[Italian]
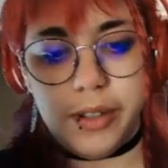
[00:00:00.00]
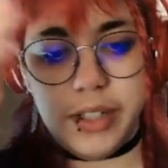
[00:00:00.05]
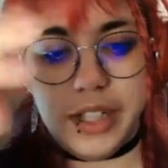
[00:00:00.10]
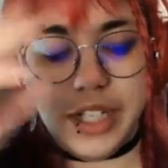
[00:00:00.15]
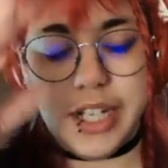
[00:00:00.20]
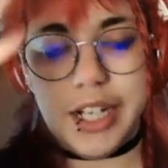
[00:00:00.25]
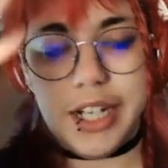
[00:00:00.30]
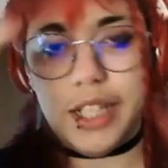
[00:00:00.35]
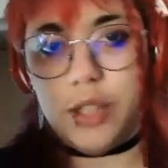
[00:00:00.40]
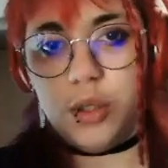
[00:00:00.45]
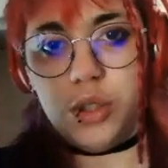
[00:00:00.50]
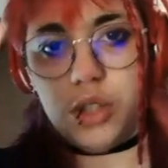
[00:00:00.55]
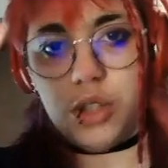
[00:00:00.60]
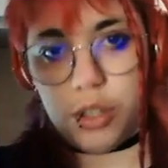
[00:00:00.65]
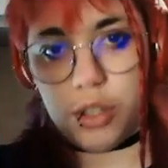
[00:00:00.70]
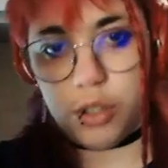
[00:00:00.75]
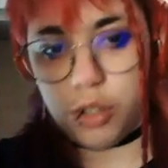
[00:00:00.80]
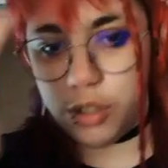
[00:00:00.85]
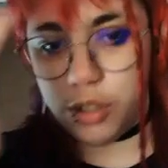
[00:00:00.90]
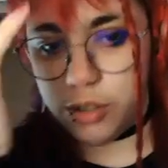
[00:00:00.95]
il
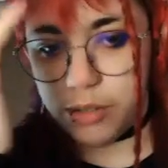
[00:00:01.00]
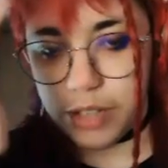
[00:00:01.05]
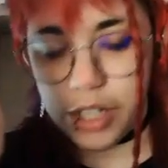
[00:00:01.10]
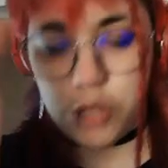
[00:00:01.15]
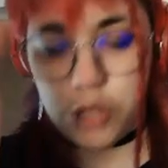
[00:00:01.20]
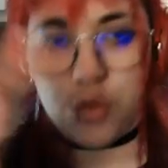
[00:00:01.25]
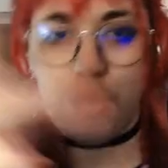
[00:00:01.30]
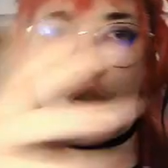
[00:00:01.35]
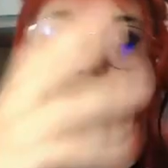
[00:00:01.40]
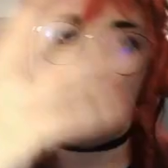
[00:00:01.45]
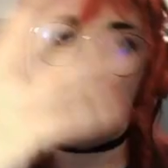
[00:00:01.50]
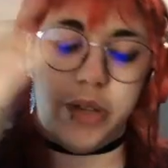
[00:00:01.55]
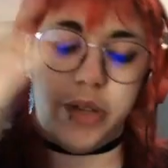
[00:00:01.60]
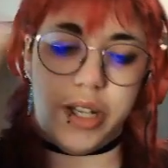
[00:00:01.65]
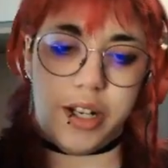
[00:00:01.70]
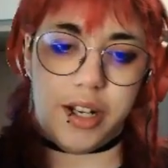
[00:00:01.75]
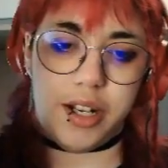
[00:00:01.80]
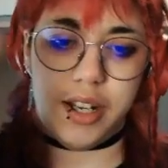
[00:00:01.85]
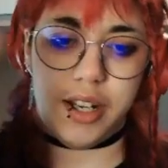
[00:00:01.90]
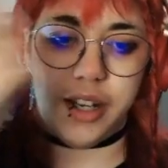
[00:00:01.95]
ritorno è giusto
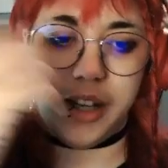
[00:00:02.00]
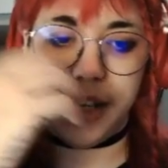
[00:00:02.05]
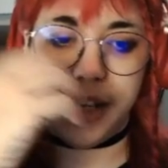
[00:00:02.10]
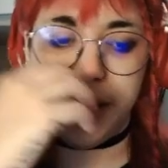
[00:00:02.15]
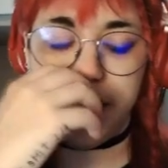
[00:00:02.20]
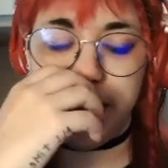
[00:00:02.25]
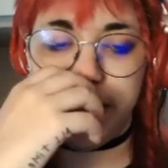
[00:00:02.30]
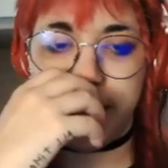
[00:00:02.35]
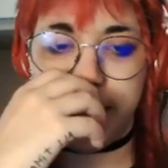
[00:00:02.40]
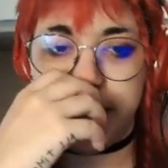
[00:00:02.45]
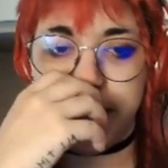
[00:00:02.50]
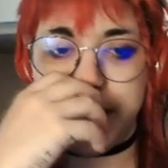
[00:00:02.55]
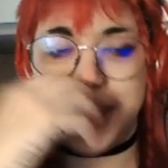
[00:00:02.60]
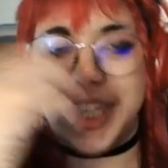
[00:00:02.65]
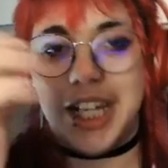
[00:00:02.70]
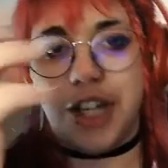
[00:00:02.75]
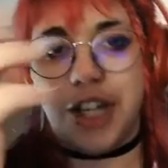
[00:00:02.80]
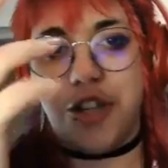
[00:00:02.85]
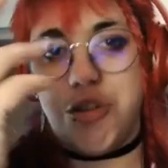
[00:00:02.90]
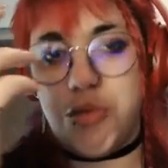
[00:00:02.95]
per uh,
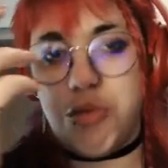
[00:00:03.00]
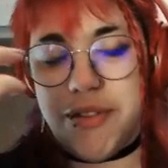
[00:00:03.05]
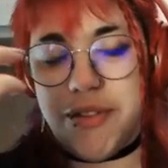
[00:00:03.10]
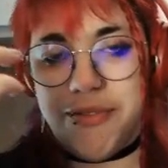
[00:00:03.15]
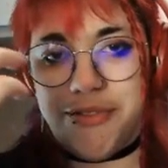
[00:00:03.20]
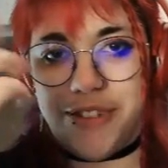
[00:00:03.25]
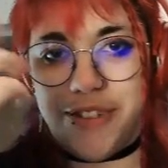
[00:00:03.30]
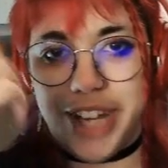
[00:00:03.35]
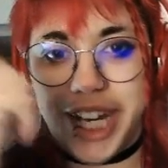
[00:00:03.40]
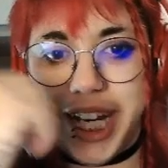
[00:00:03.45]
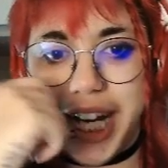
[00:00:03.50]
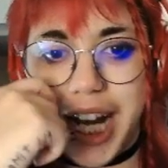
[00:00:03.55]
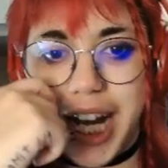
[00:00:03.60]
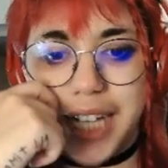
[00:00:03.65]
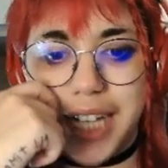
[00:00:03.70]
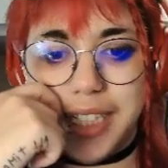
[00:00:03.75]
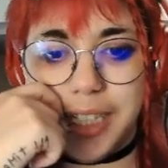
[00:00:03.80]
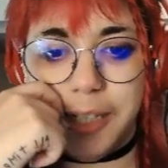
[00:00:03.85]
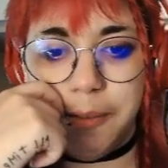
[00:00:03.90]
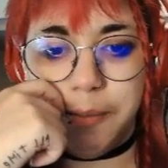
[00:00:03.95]
ridarci
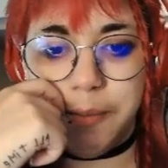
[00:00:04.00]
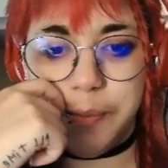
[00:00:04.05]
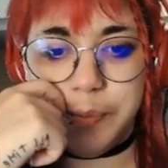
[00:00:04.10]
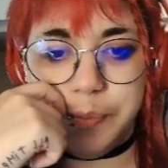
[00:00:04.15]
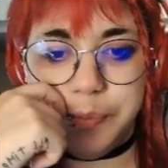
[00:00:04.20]
un'infarinata.